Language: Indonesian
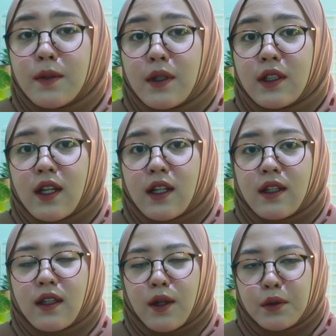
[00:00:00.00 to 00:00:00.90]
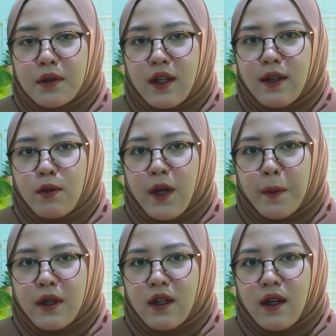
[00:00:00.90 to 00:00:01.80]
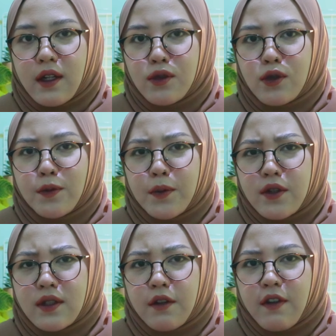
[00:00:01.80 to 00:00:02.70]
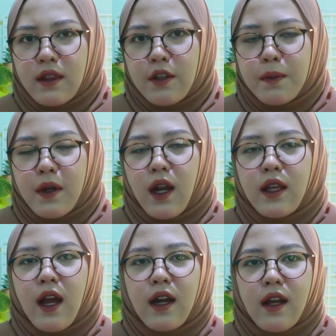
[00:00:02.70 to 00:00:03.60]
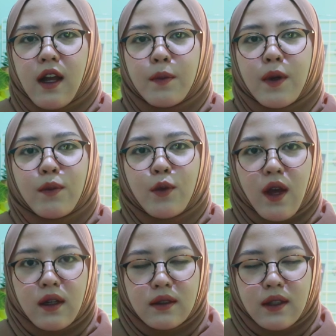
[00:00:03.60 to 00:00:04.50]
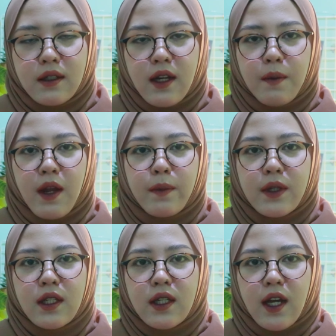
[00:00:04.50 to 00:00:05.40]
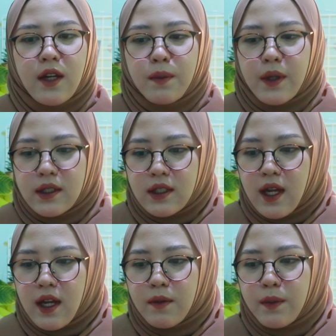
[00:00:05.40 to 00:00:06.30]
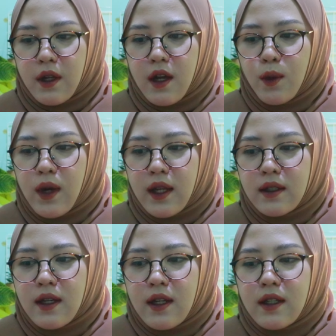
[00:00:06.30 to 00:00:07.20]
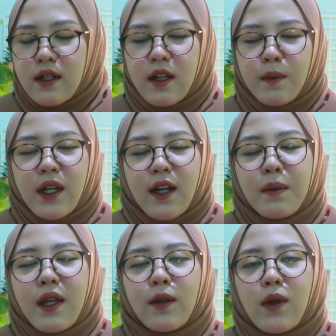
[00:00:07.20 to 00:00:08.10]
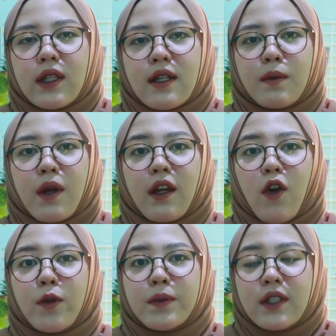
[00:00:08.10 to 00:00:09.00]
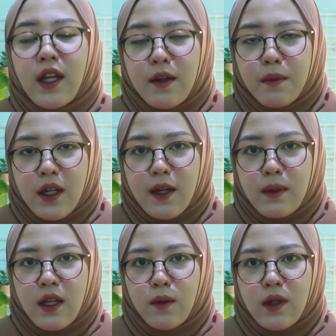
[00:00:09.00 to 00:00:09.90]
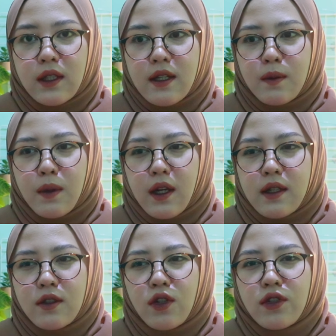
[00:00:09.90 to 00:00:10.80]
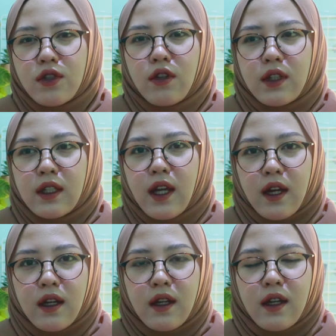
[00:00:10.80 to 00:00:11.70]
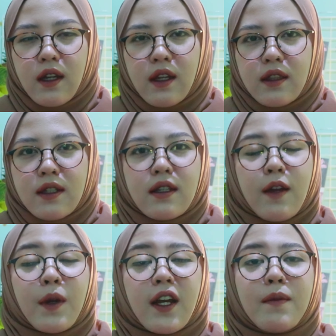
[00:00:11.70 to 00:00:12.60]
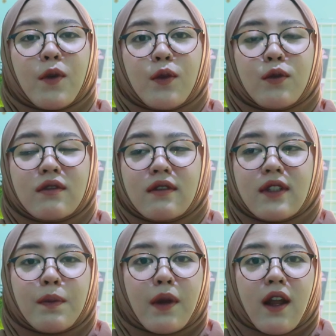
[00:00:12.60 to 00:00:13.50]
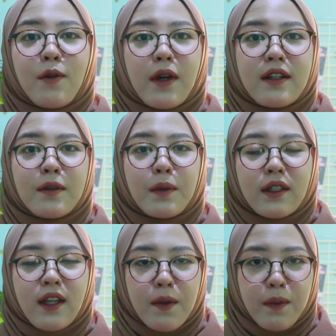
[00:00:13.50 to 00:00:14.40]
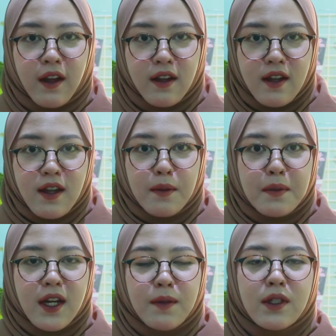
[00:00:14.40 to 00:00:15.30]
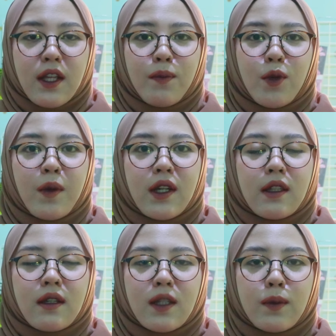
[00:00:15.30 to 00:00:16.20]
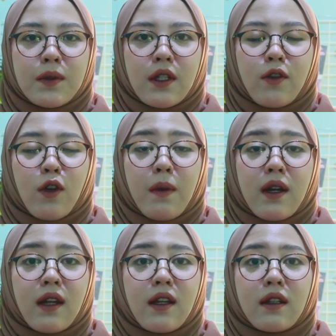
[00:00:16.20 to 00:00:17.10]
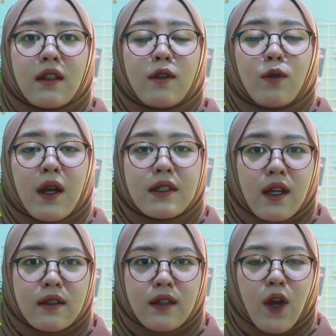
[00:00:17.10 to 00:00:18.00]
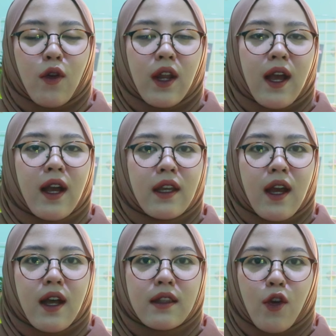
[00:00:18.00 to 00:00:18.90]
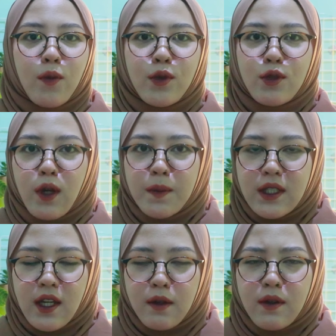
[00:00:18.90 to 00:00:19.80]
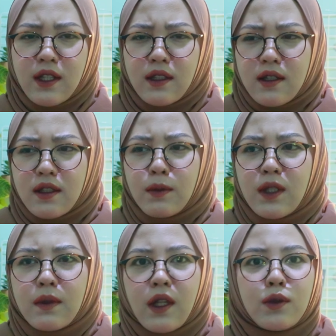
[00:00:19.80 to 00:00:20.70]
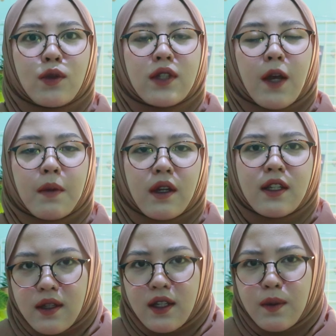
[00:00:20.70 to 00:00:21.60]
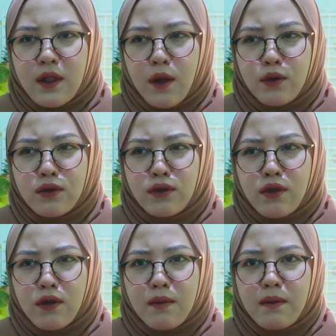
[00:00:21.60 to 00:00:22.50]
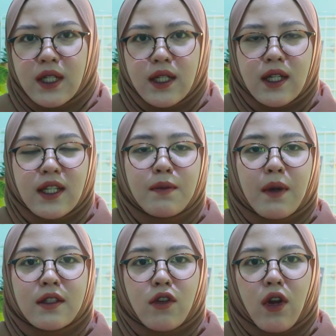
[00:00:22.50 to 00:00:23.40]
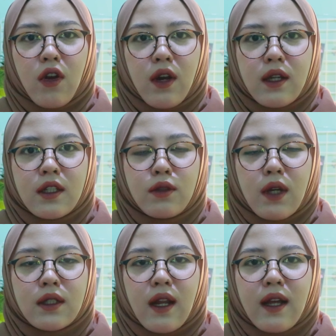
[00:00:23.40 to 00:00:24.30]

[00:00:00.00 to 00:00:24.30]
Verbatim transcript: seperti yang kita tahu, ada beberapa negara yang cukup konservatif mengenai hak-hak perempuan, entah dalam hal pendidikan, pekerjaan, pergaulan, dan mereka melihat wanita sebagai objek, mereka melihat wanita sebagai sosok yang terserah mereka mau diperlakukan seperti apa. Bahkan misal pun wanita tersebut menjadi korban di rumahnya, entah oleh ayah ataupun suaminya, wanita tersebut diminta untuk sabar. Dia diminta untuk menerima seolah-olah itu adalah